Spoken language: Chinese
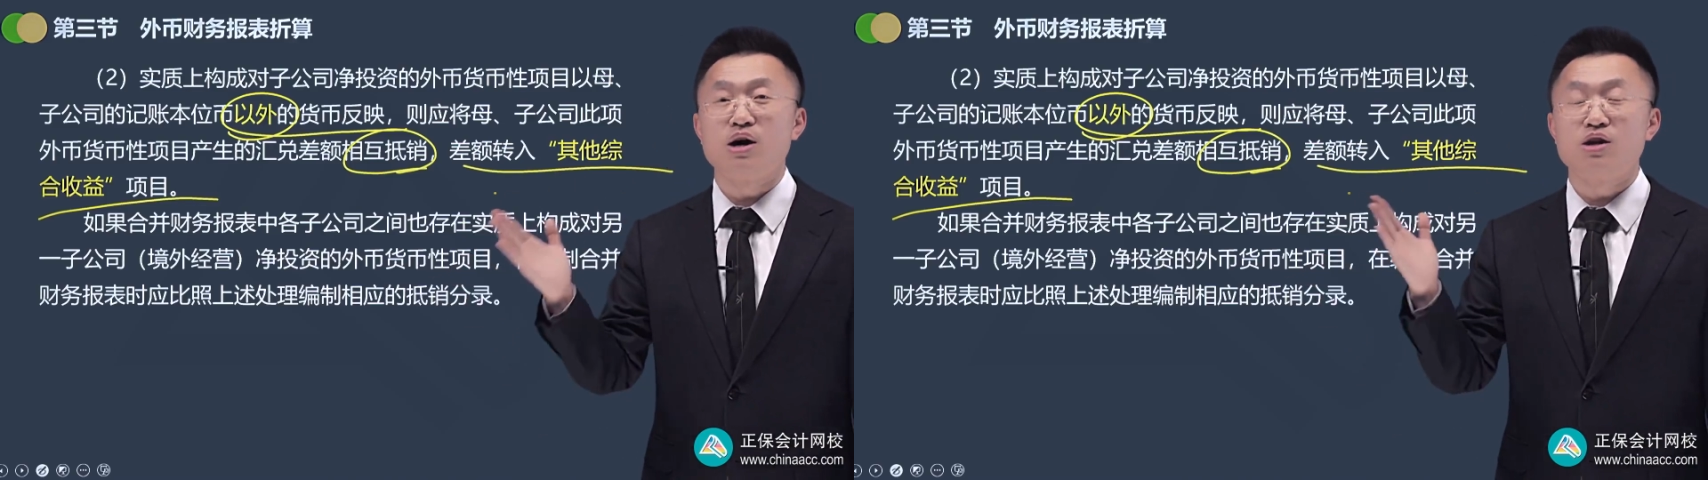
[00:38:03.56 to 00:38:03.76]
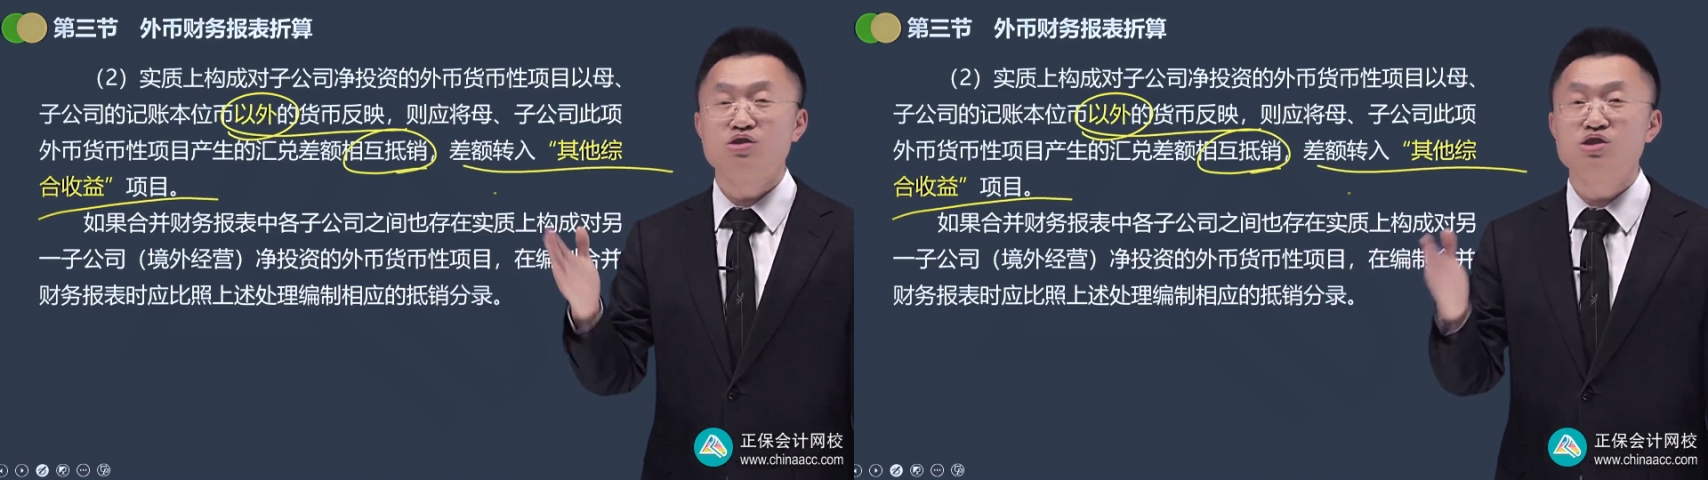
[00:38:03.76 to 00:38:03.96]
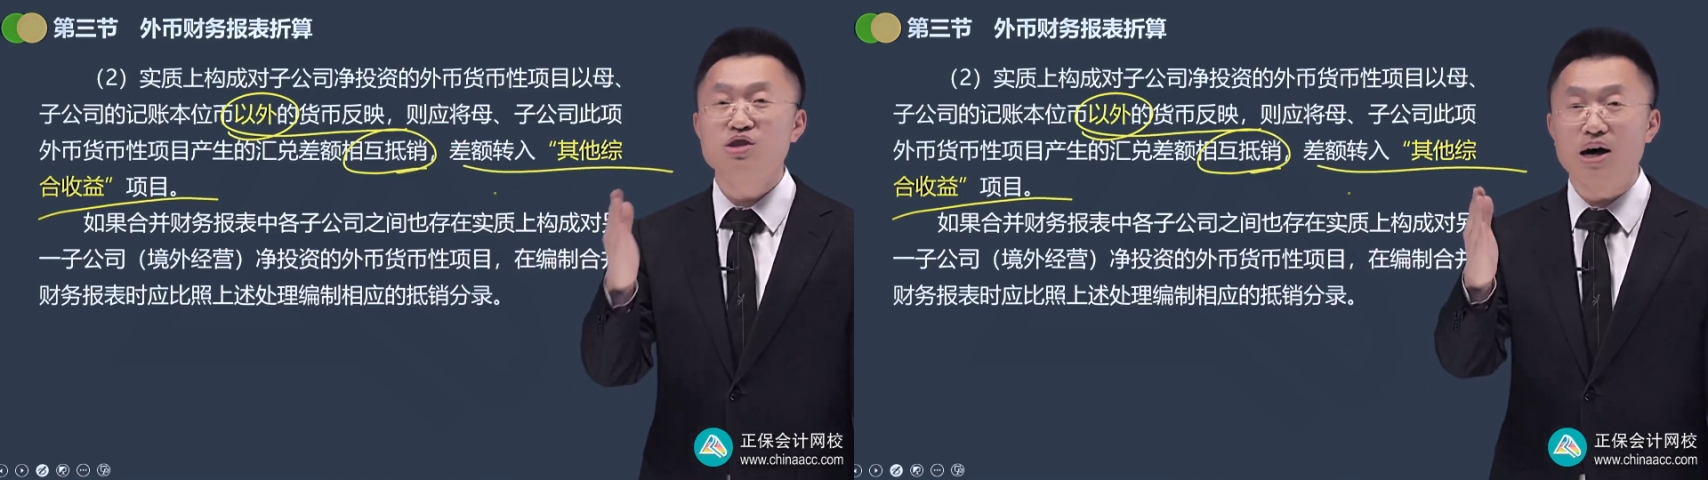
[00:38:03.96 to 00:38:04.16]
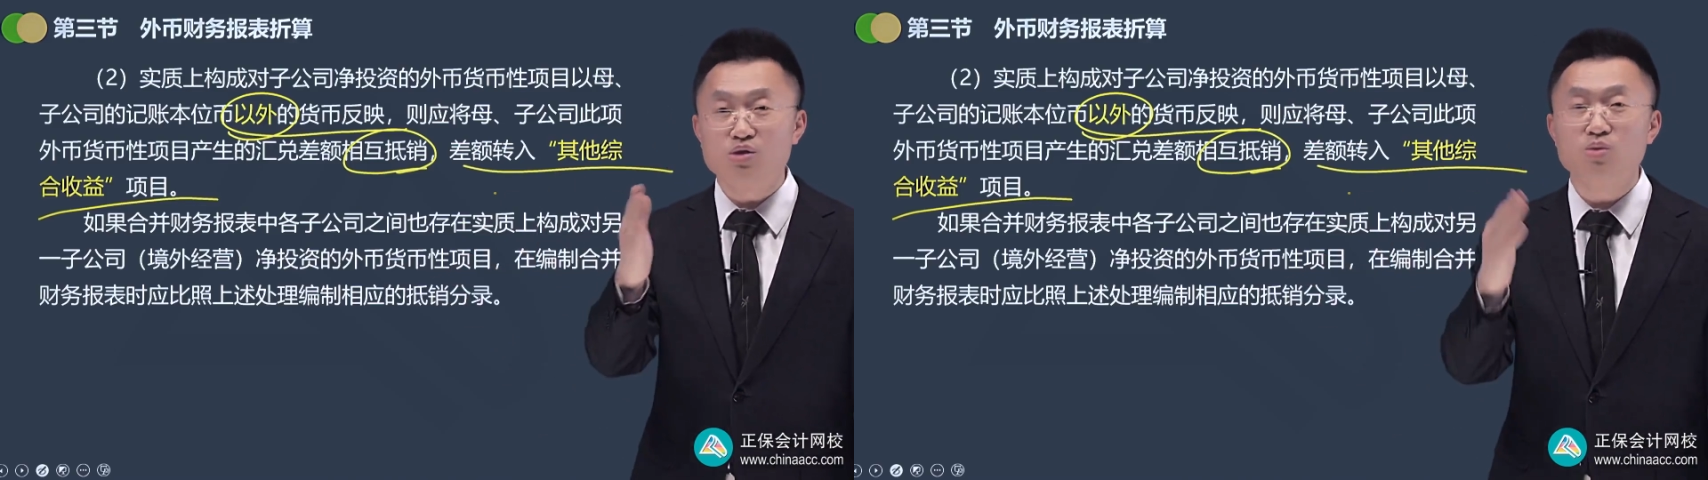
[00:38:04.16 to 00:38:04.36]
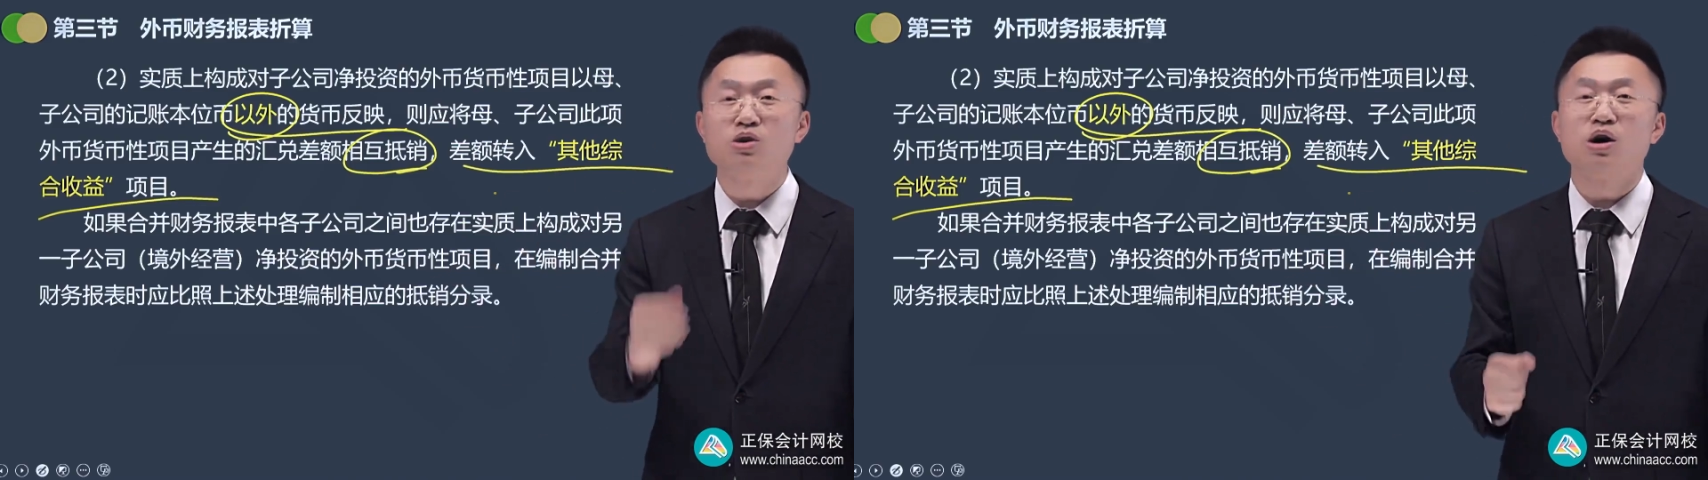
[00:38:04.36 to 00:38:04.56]
去啊？其他
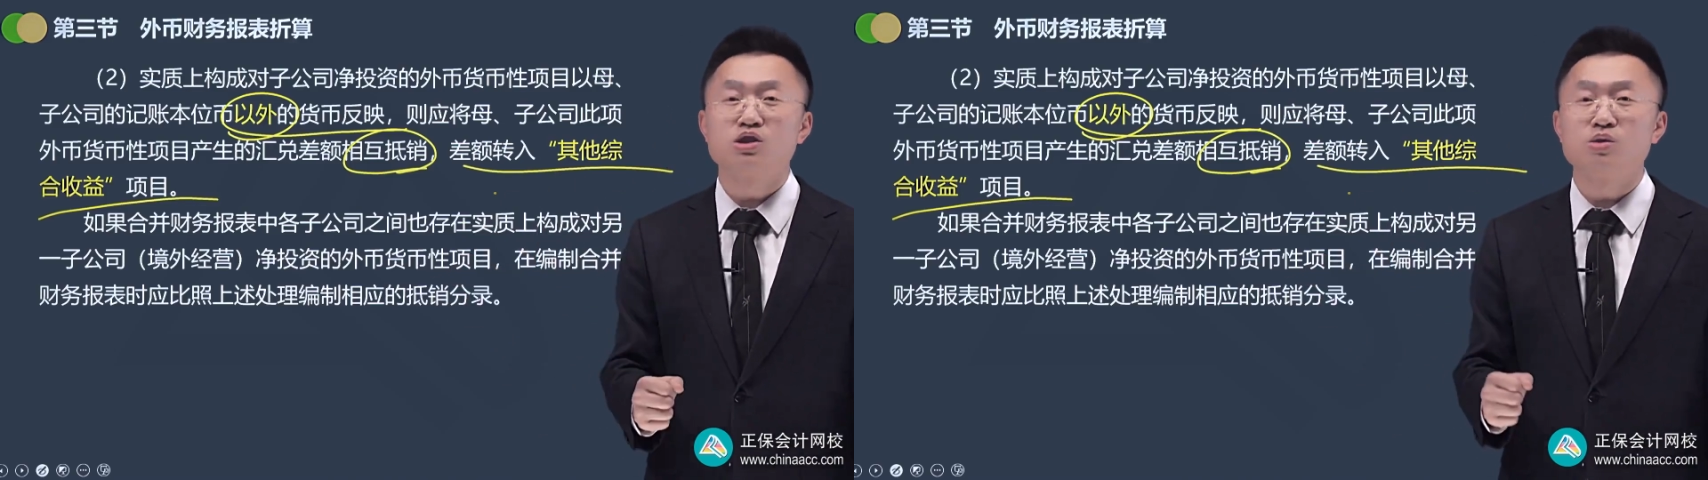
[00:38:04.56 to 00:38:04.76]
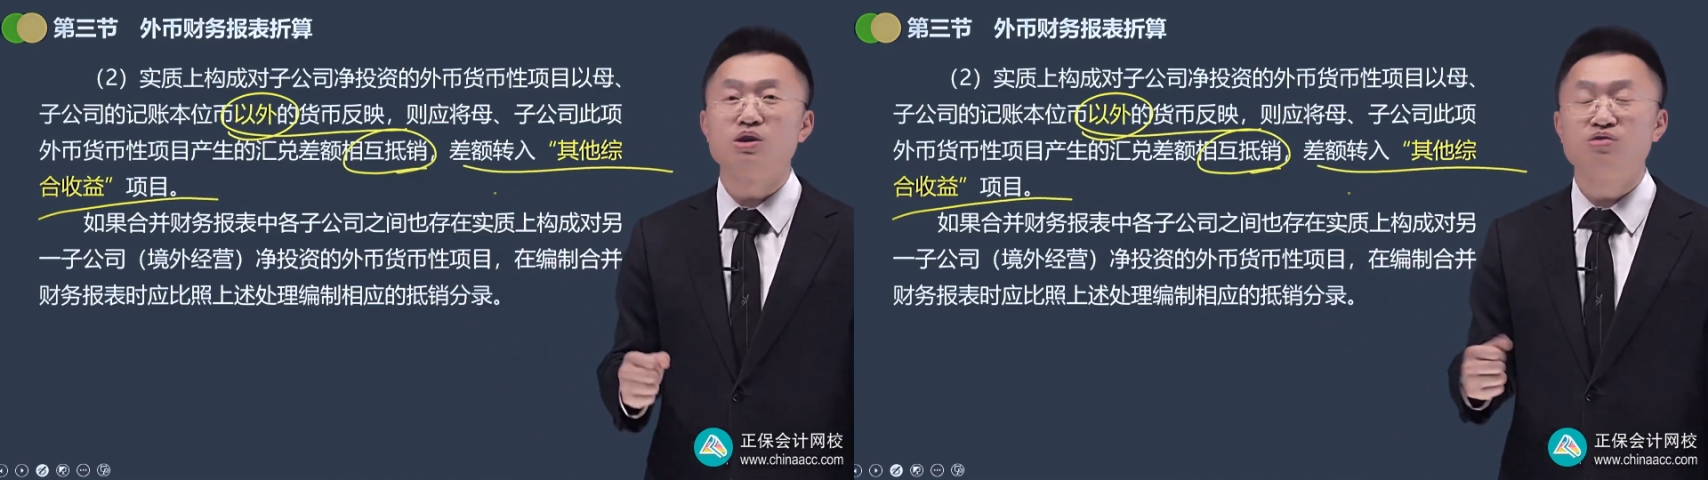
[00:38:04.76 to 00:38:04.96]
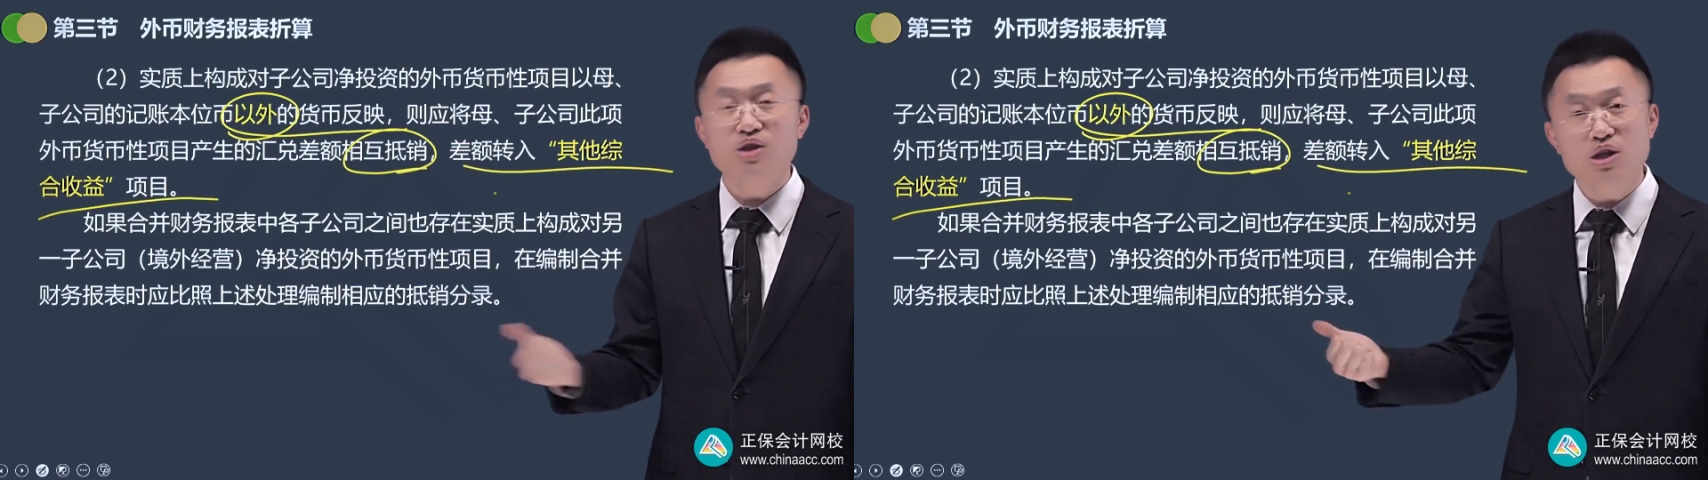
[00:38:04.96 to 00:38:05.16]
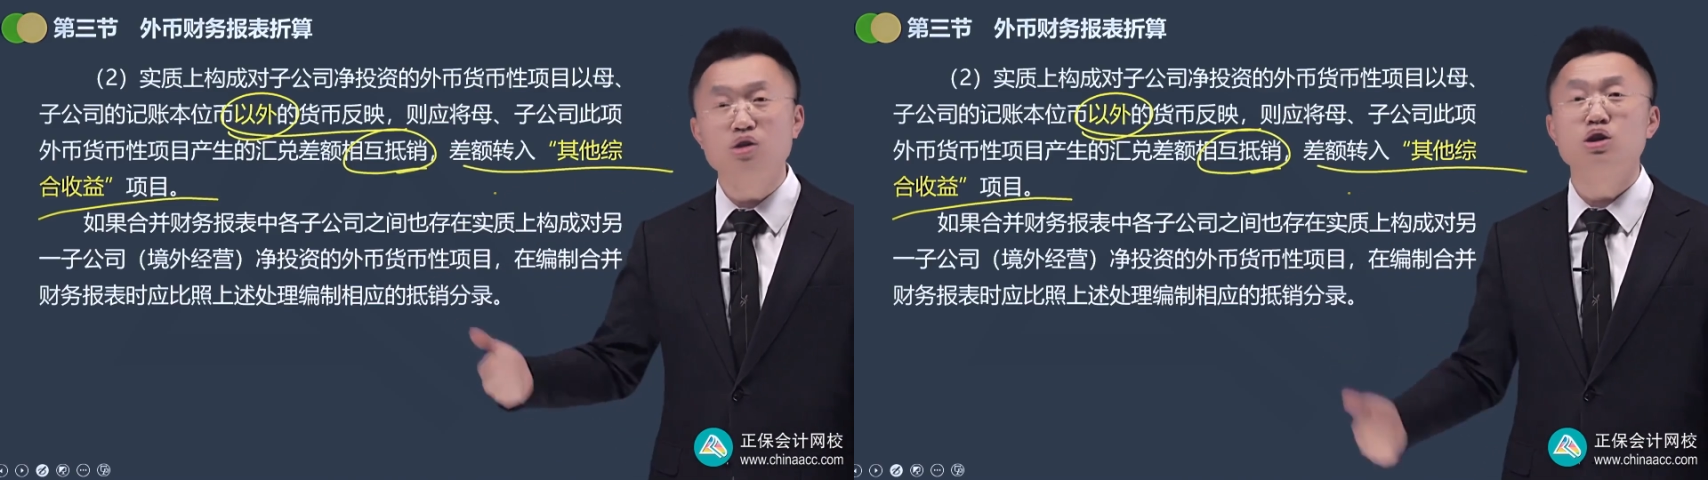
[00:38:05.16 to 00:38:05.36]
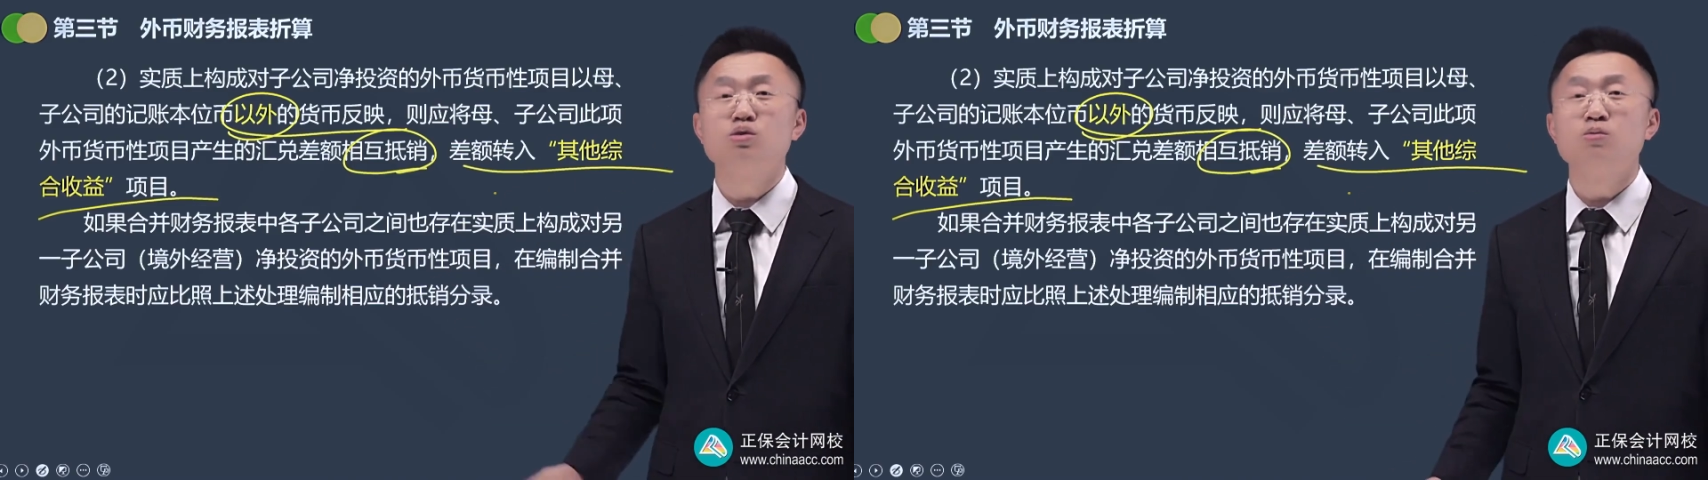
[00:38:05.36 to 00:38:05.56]
综合收益，非
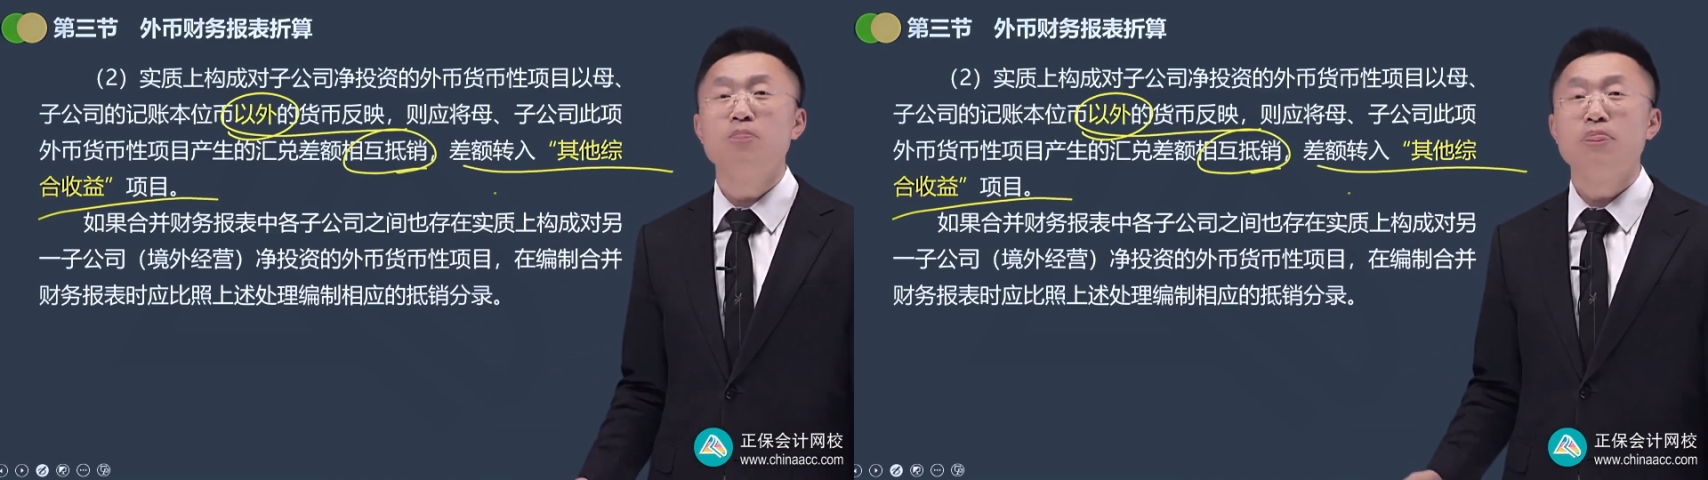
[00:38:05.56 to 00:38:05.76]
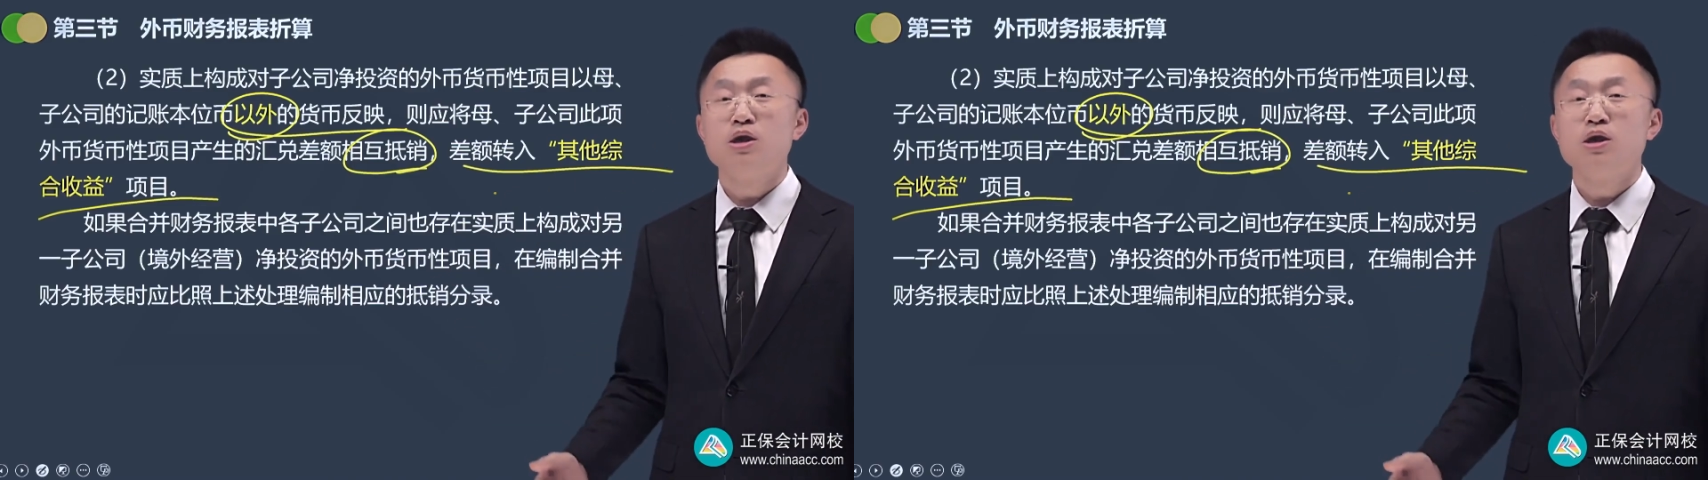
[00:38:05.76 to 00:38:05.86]
常特殊，